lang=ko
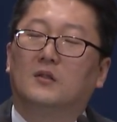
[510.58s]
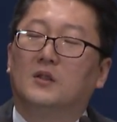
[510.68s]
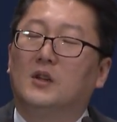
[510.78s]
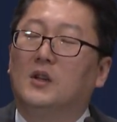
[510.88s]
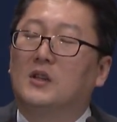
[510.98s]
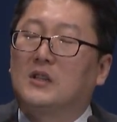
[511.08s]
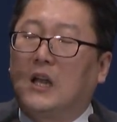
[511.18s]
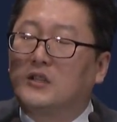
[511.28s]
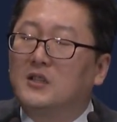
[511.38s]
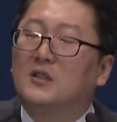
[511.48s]
이
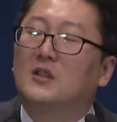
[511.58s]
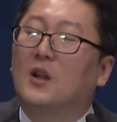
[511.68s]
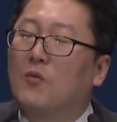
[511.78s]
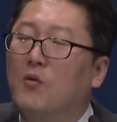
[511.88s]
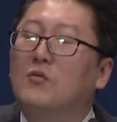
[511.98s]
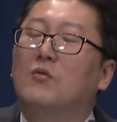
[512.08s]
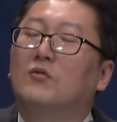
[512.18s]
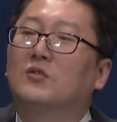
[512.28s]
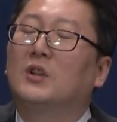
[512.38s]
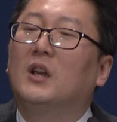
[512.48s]
자신들의
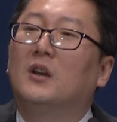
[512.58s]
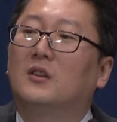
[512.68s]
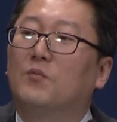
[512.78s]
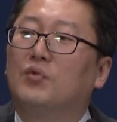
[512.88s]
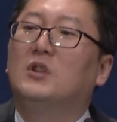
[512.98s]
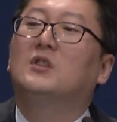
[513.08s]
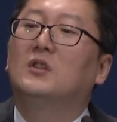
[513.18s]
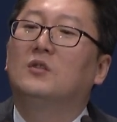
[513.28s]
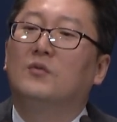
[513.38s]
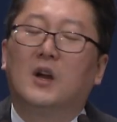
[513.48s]
공동체의 어떤
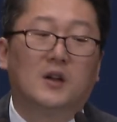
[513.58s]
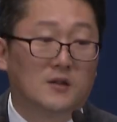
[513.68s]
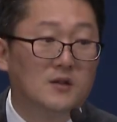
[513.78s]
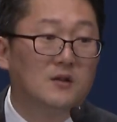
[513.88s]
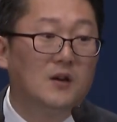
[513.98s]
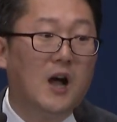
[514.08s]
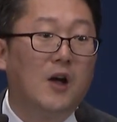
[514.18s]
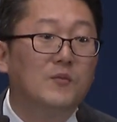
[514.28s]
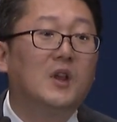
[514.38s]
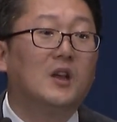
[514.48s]
비전을 위하여서
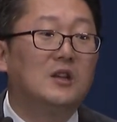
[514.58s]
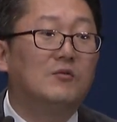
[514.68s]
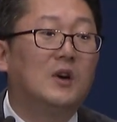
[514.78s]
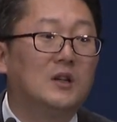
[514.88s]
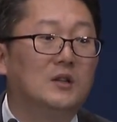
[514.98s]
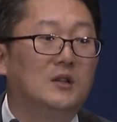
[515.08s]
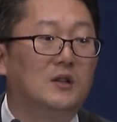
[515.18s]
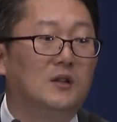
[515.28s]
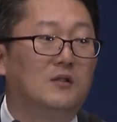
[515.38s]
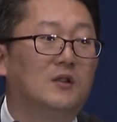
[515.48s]
함께 기도하는
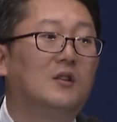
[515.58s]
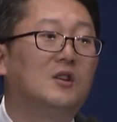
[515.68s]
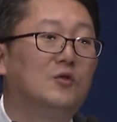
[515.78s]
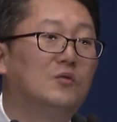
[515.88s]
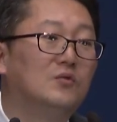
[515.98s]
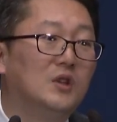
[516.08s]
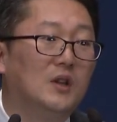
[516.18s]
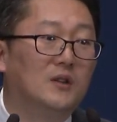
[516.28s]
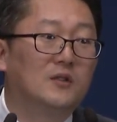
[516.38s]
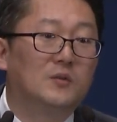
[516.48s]
그런 기도문이
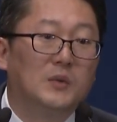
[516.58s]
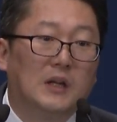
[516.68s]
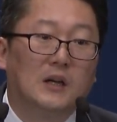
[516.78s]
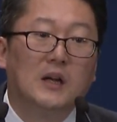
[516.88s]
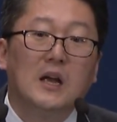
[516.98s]
있었습니다.